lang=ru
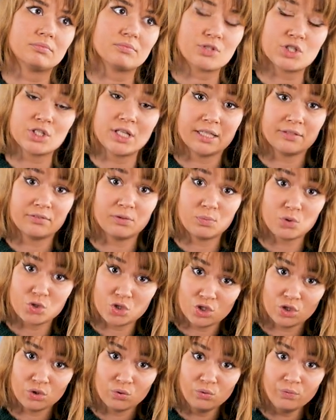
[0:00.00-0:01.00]
женатого
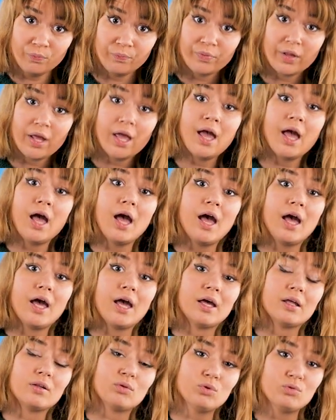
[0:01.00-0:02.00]
мужчину.
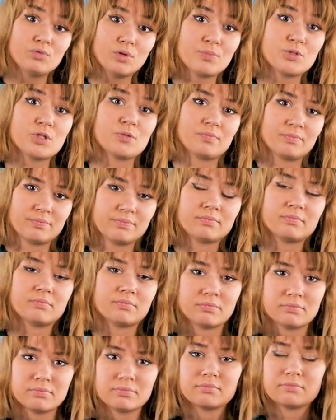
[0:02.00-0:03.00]
Ну, в общем,
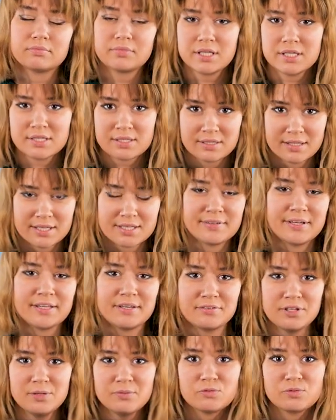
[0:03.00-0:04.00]
из
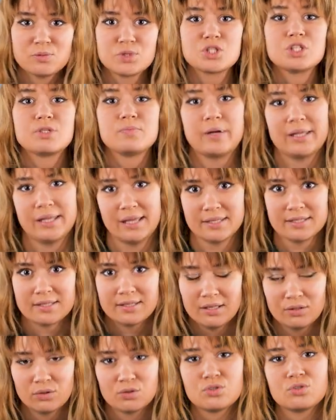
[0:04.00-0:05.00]
названия фильма вы можете понять,
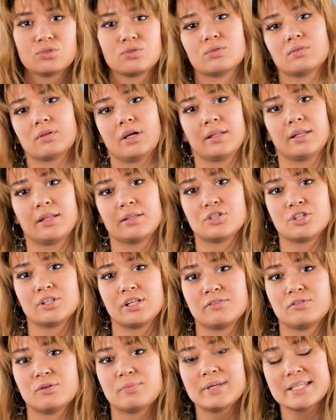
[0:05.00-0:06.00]
да, то есть она
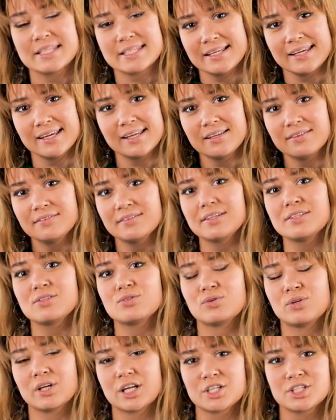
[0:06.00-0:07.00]
начала его
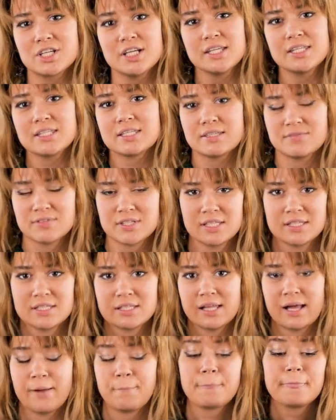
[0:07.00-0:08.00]
преследовать, угрожать и все
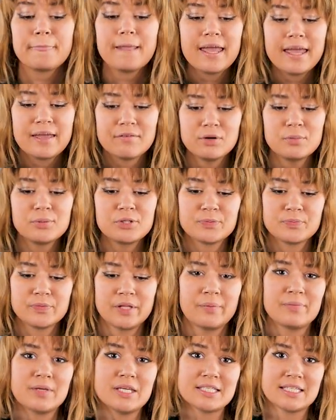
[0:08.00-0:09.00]
дела. И, в общем,
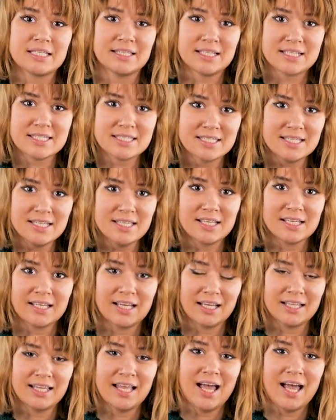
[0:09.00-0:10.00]
там есть одна сцена,
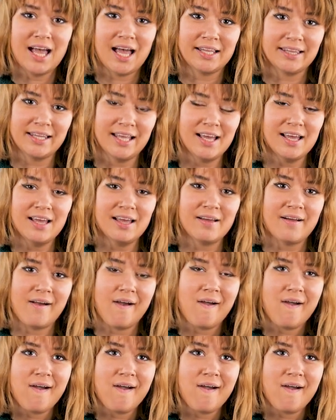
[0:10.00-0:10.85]
когда она